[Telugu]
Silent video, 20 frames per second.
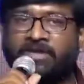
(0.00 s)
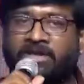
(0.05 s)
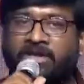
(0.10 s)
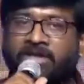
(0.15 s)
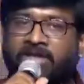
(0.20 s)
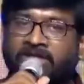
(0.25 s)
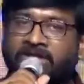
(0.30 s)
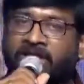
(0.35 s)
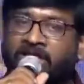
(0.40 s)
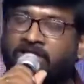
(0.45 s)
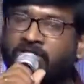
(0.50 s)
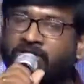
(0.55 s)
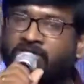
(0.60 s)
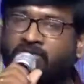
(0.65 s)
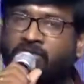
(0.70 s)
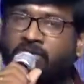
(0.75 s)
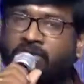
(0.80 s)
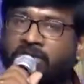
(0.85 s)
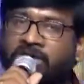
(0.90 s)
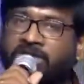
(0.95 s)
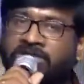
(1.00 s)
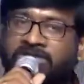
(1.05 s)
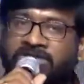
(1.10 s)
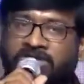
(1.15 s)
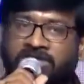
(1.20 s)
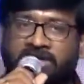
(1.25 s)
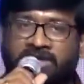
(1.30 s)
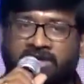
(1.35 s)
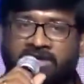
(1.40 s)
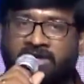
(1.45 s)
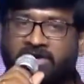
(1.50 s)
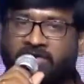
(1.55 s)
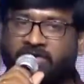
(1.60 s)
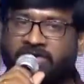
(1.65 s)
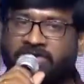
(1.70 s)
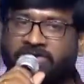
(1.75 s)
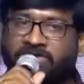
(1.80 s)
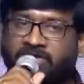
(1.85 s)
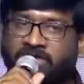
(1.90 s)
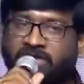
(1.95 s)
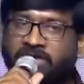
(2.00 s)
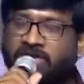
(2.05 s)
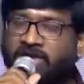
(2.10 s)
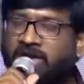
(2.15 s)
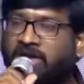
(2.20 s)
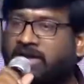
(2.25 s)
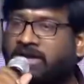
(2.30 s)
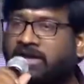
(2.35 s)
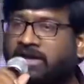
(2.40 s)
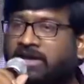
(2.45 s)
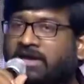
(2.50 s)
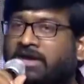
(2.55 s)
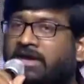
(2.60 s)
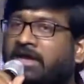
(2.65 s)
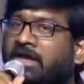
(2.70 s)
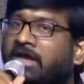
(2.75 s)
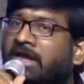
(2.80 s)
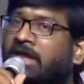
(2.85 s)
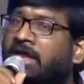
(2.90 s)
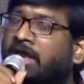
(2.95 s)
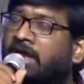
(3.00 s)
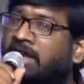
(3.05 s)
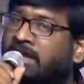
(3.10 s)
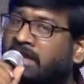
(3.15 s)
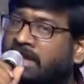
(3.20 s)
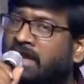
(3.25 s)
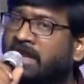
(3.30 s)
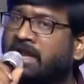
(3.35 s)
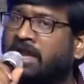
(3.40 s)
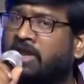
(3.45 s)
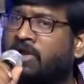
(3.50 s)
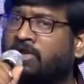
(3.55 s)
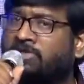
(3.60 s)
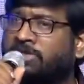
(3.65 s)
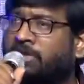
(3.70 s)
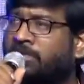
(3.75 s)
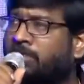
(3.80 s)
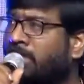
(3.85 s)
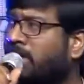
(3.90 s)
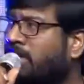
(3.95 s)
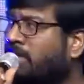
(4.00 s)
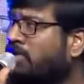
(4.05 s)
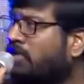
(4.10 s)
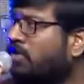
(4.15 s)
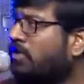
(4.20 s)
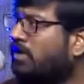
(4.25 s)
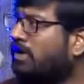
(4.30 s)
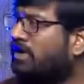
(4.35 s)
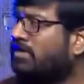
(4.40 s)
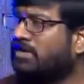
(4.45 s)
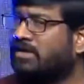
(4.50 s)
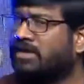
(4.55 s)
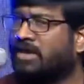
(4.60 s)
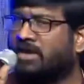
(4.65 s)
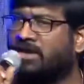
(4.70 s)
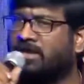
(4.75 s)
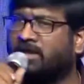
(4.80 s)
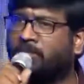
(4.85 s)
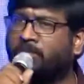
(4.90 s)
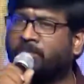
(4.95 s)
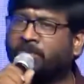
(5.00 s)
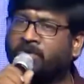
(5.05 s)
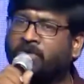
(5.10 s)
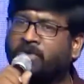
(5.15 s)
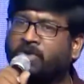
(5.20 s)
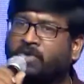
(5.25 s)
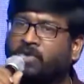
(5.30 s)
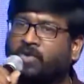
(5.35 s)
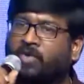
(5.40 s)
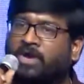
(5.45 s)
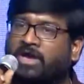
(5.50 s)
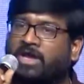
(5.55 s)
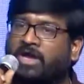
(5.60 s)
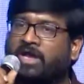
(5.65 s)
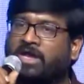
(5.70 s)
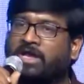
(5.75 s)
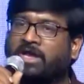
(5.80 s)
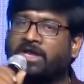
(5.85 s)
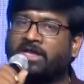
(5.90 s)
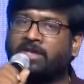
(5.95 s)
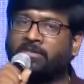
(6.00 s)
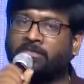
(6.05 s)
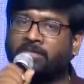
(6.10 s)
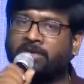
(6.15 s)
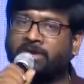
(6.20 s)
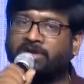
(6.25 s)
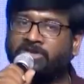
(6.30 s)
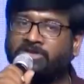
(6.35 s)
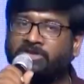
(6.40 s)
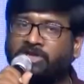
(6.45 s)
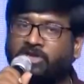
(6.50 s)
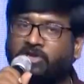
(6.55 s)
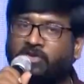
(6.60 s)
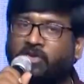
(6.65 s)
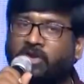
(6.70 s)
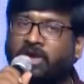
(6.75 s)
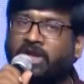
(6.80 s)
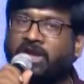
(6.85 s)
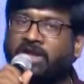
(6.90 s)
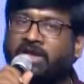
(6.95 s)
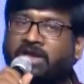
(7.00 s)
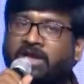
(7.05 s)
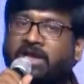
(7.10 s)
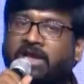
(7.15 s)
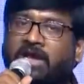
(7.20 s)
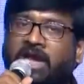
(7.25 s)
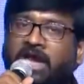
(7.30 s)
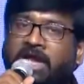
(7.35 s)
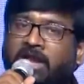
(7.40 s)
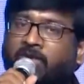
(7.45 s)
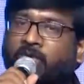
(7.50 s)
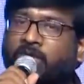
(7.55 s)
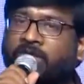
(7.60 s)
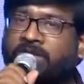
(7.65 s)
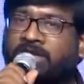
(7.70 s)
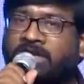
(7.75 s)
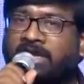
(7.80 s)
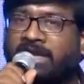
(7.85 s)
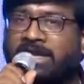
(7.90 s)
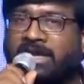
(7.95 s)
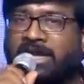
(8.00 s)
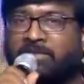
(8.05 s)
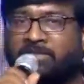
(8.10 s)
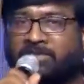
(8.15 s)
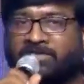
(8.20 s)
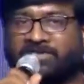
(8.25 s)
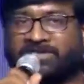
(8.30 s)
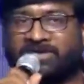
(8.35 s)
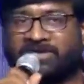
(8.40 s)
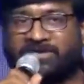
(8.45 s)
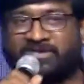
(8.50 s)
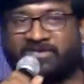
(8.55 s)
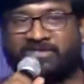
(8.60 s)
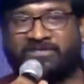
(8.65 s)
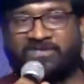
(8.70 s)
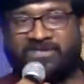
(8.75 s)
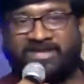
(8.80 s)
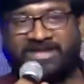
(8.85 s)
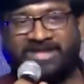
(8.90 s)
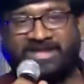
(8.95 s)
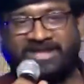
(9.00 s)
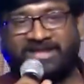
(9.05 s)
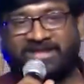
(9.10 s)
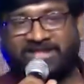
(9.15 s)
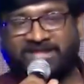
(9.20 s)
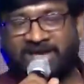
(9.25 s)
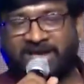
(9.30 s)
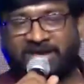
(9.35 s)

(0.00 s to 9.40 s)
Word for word: థ్యాంక్ యూ సో మచ్ వైష్ణవ్ గారు అండ్ ట్రైలర్లో చెప్పినట్టు నిజంగానే ఇప్పటి వరకు ఒక లెక్క ఇప్పటి నుంచి ఇంకొక లెక్క ఆయన కొత్తగానే కనిపిస్తారు థ్యాంక్